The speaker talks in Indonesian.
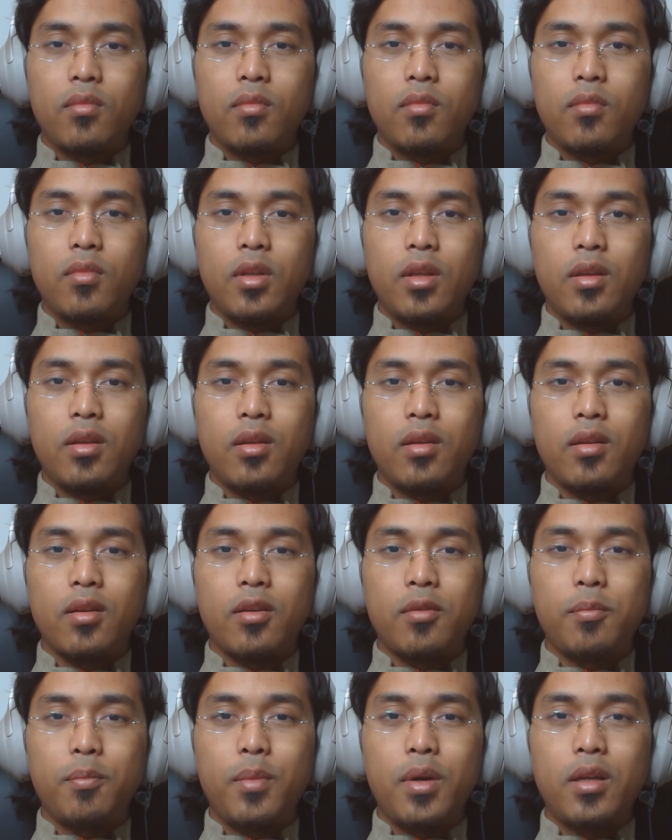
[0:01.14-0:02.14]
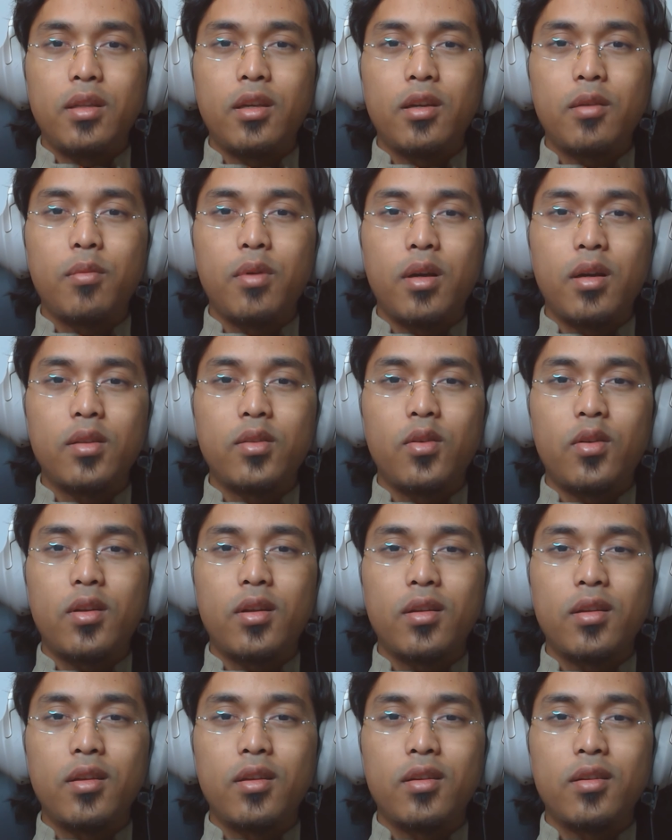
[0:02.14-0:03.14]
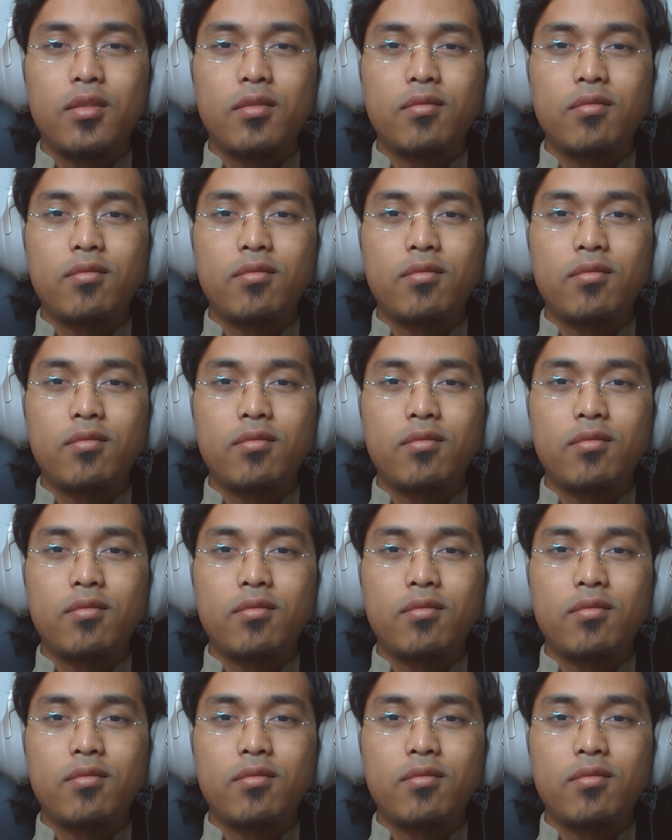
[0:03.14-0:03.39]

Iya, banyak banget orang yang